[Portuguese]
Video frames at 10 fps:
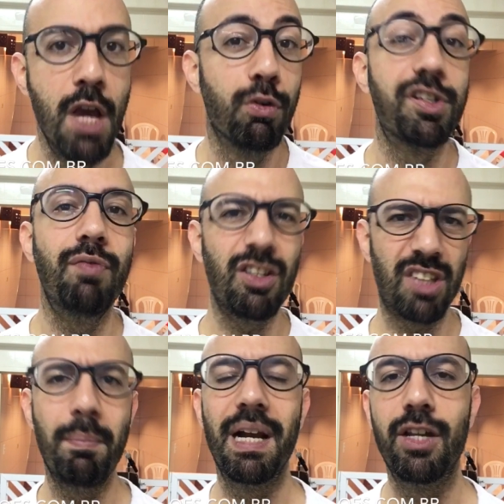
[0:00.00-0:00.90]
Você vai
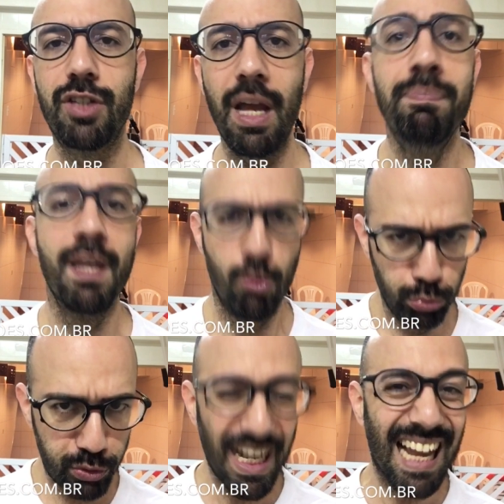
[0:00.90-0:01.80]
estabelecer um
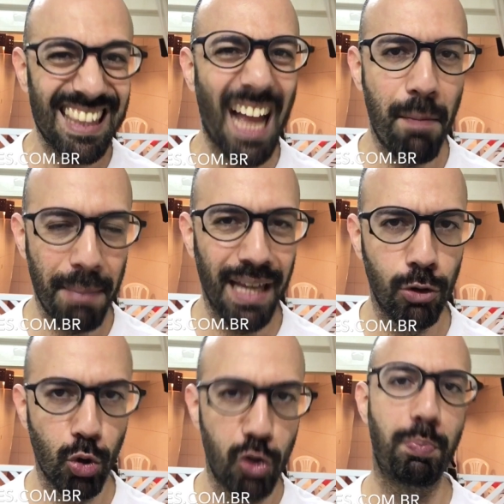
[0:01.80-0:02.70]

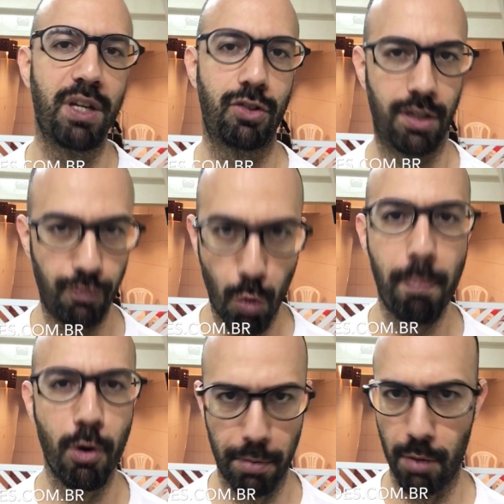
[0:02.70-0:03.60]
tratamento específico
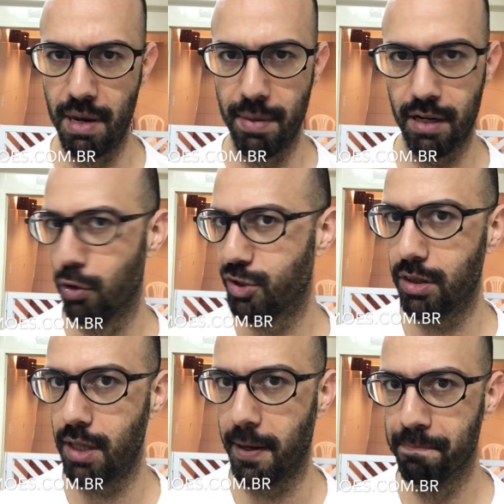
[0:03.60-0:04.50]
para o problema que você
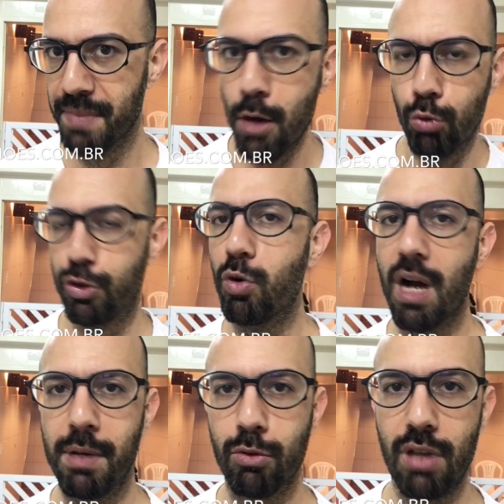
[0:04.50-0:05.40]
tem. O seu
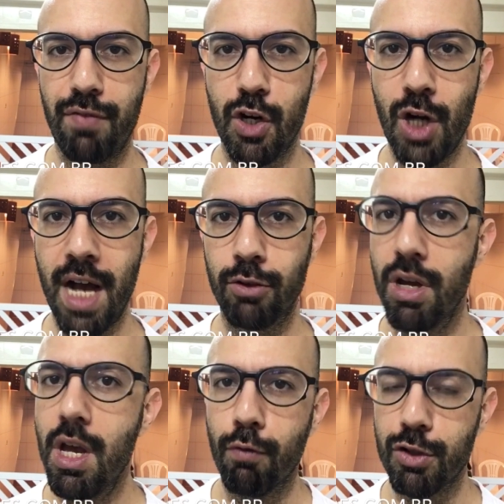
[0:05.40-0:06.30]
caminho está fechado,
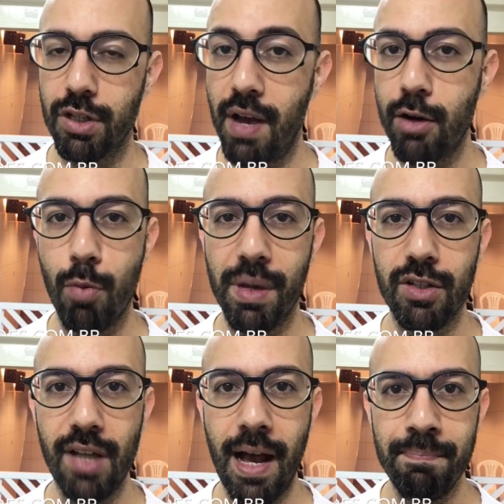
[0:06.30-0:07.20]
você vai
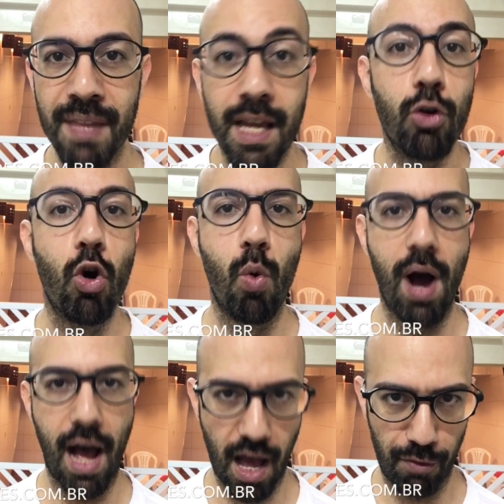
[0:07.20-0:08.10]
começar
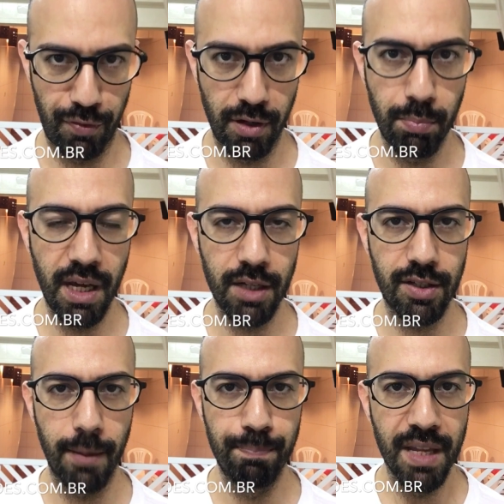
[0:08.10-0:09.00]
com a
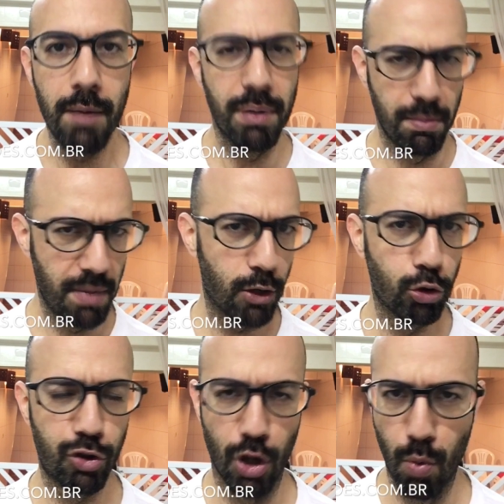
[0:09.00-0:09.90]
firmeza, primeiro
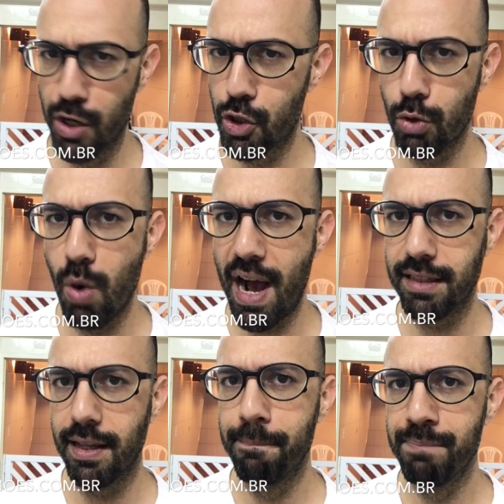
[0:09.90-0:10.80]
do seu anjo de
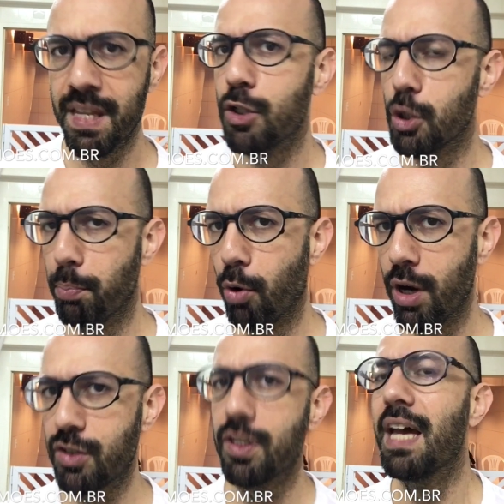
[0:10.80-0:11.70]
guarda,
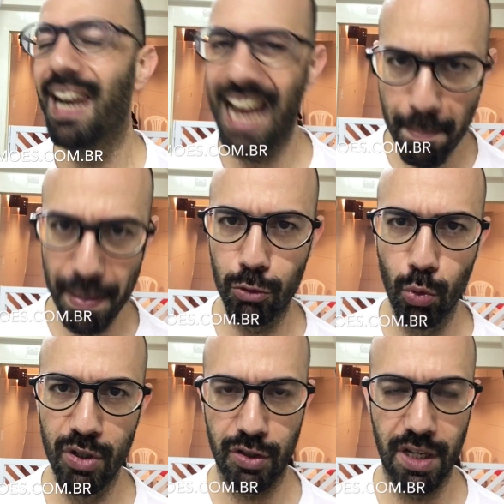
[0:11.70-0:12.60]
depois lá para a tua
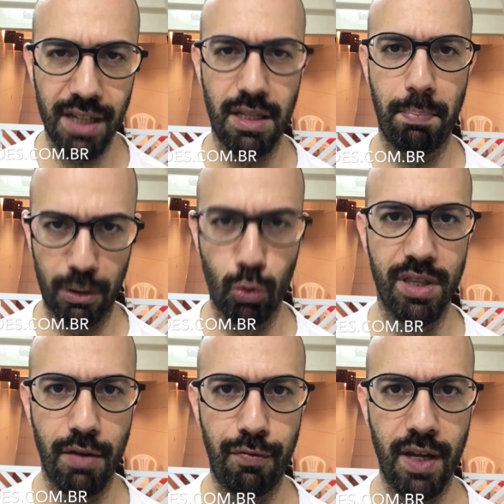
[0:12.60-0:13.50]
esquerda, para a tua
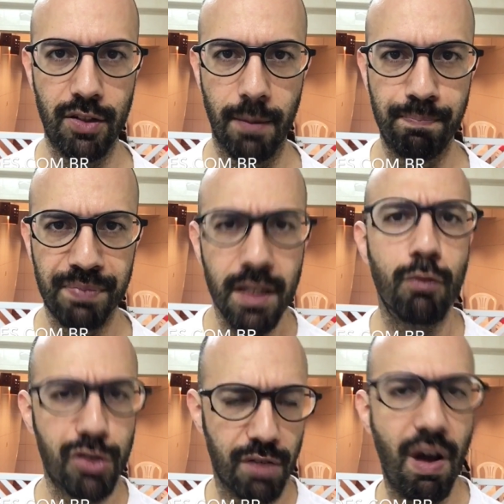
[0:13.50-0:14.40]
defesa,
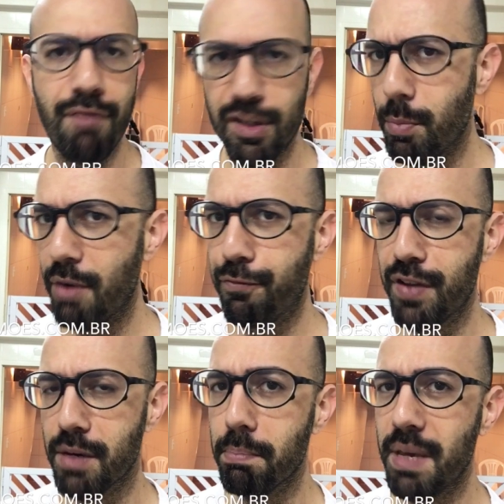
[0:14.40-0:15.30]
você vai fazer uma
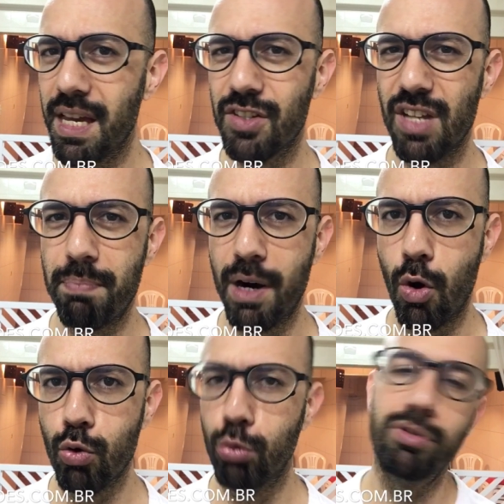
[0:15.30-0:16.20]
firmeza para
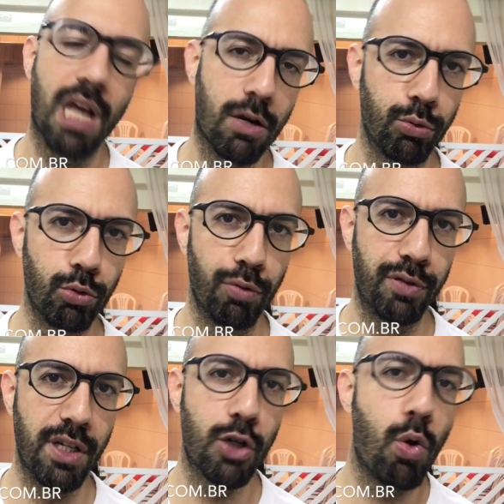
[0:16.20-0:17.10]
algum, tá com
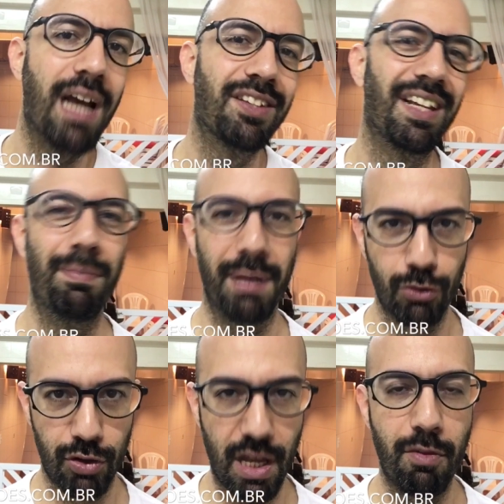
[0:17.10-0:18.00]
dúvida de quais
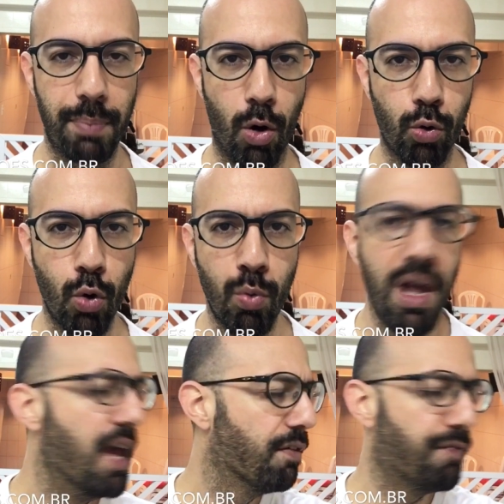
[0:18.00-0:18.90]
elementos servem para algum?
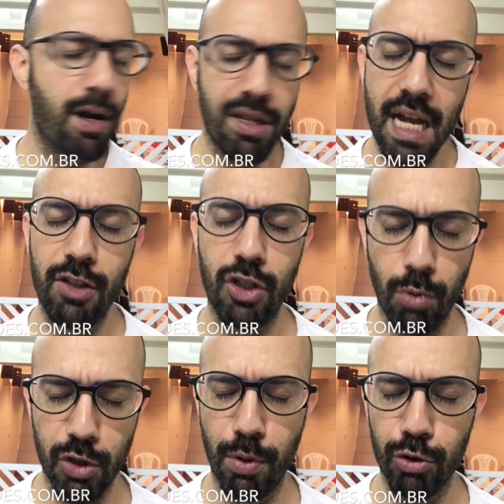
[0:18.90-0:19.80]
Vai no
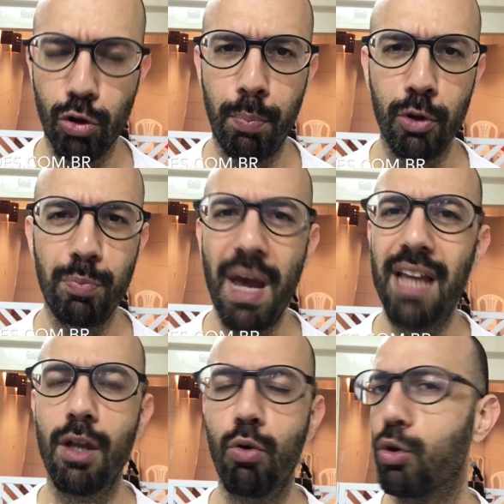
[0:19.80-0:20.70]
aderdesimões.com.br,
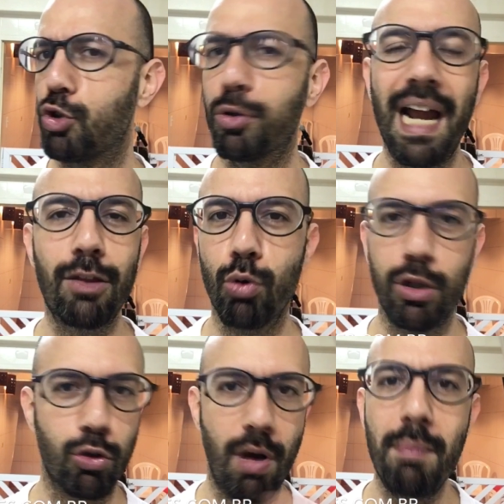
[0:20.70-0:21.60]
tem um curso
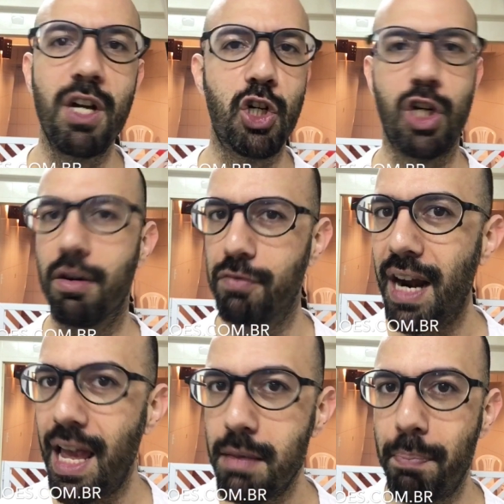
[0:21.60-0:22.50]
gratuito, não é merchan, vai
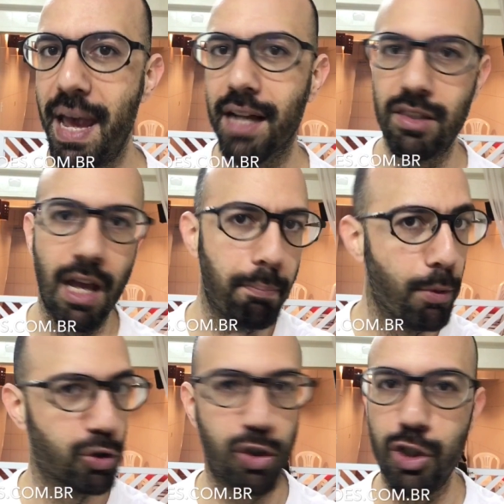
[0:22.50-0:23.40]
lá e pega, tem
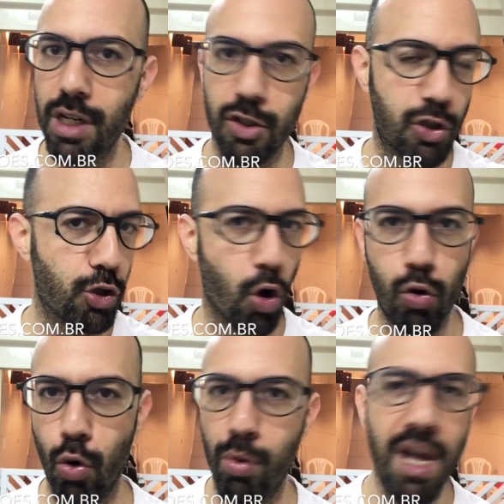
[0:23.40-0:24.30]
apostilas de
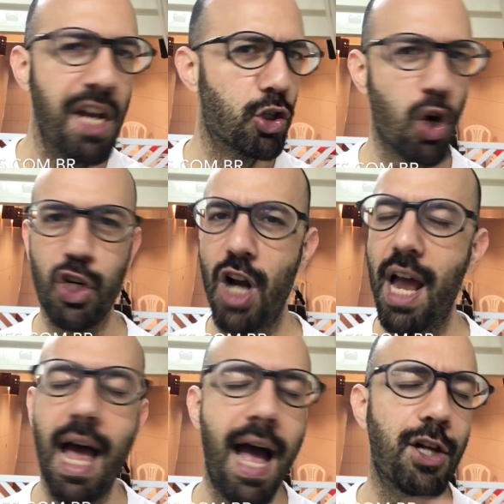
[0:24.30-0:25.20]
Ogum, de
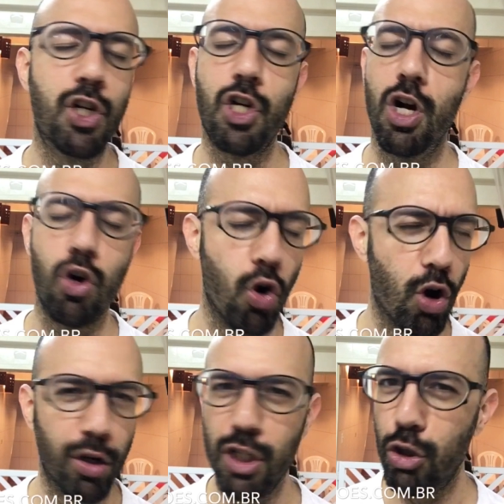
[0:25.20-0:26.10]
Oxalá, de
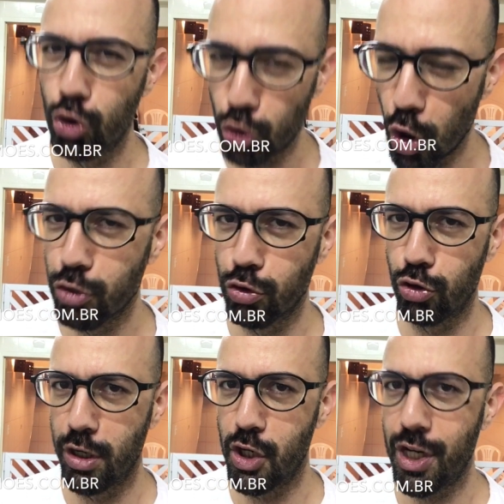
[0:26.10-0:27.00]
Xangô, de todos os
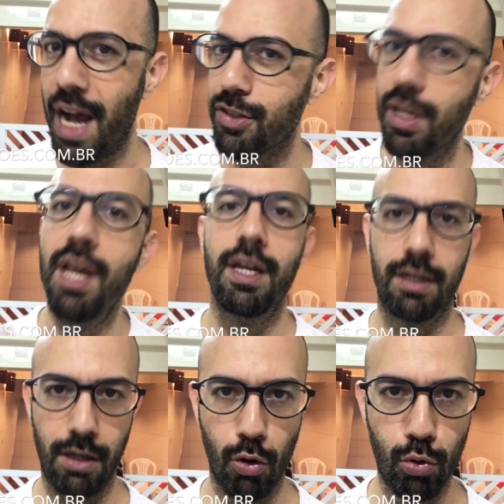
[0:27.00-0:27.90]
orixás
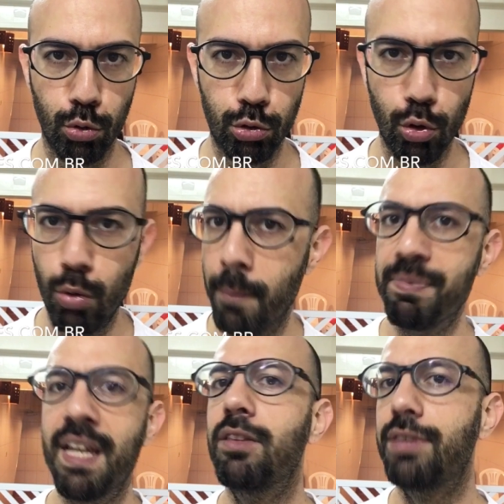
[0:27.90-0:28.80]
que eu cultuo,
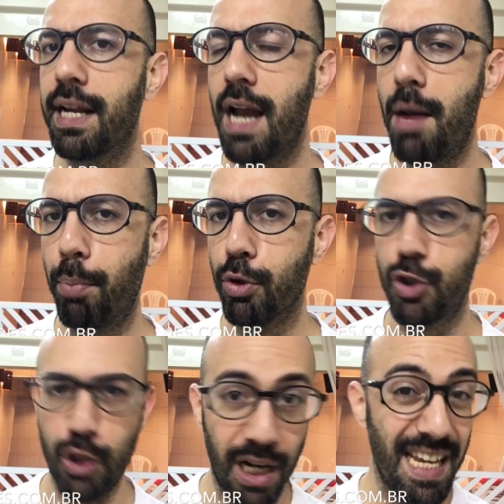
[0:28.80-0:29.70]
tem lá
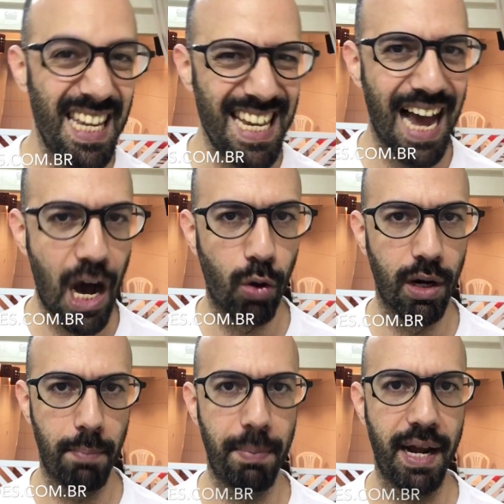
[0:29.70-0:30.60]
apostila e
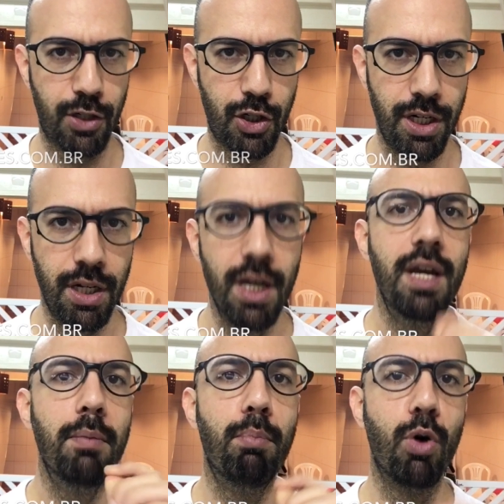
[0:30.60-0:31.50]
aula para te
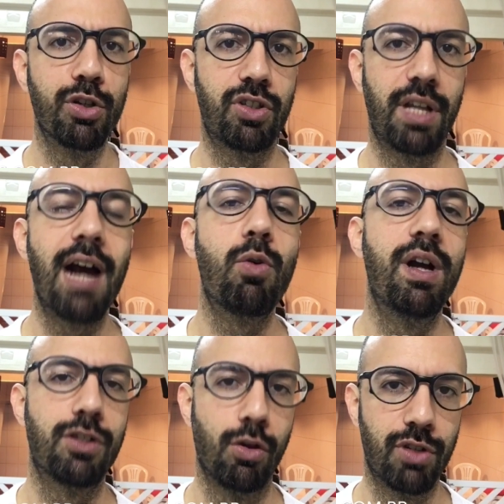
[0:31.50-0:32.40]
mostrar
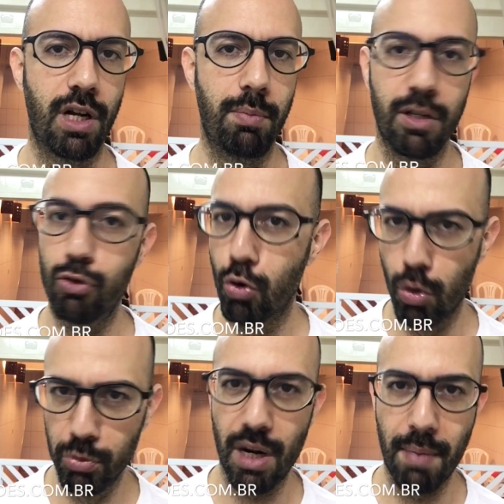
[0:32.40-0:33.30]
quais são os elementos ou
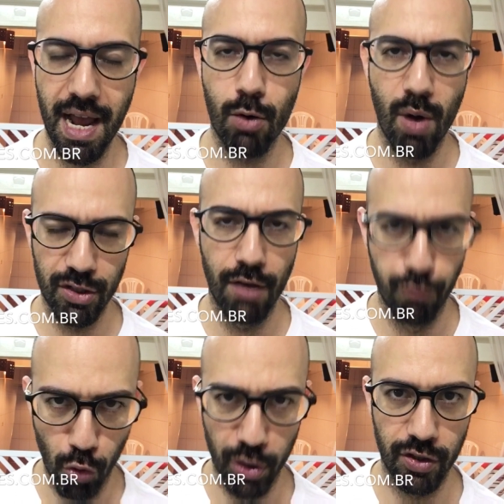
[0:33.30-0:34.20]
como trabalhar com essa
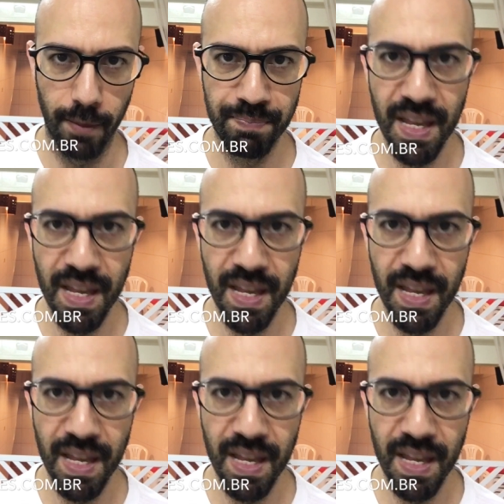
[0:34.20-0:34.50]
força.